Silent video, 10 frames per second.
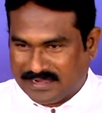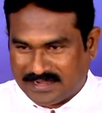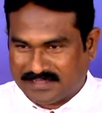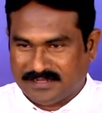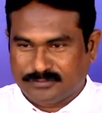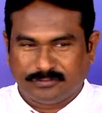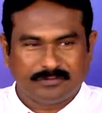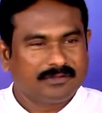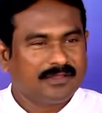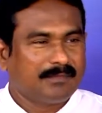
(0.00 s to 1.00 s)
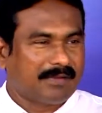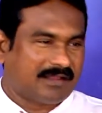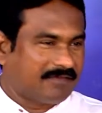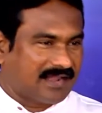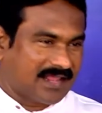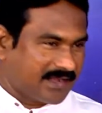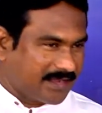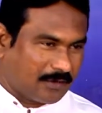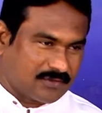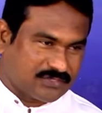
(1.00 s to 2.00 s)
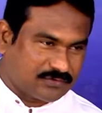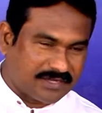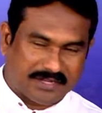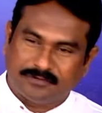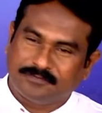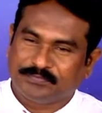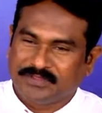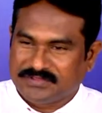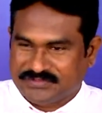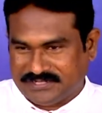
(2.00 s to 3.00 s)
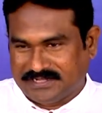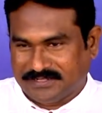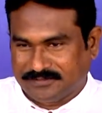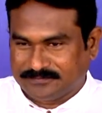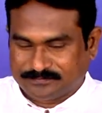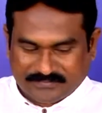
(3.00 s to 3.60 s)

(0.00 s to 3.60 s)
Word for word: అడగలేదు మళ్ళీ వెళ్ళాలనే ఆలోచన కూడా నేను చేయలేదు